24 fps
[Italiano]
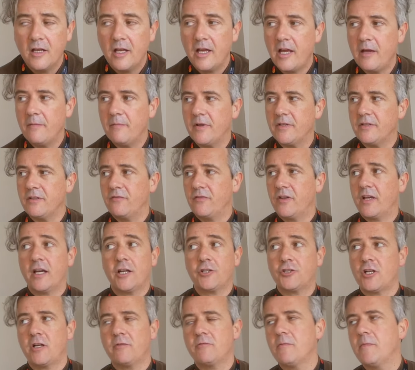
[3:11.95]
è magnifica,
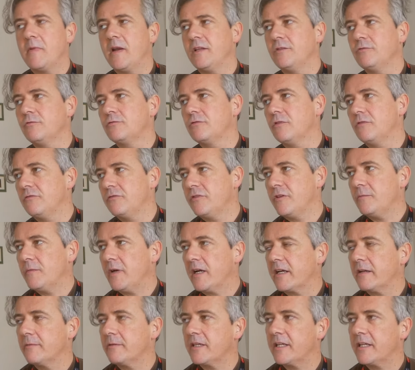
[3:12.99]
la scena più bella di tutto il film, anche